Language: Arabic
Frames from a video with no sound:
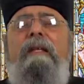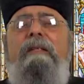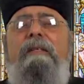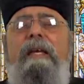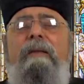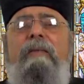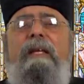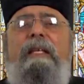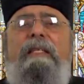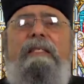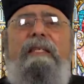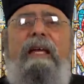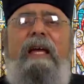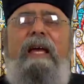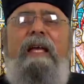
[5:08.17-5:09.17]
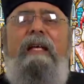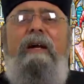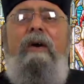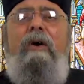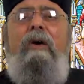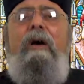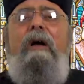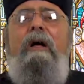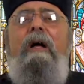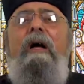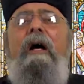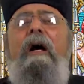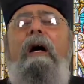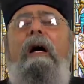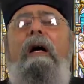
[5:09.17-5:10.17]
زي ما لسه قايل اهو
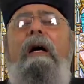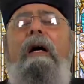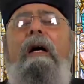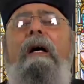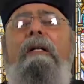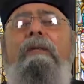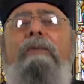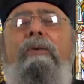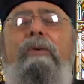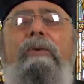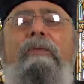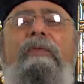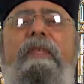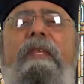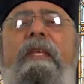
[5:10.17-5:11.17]
هتكون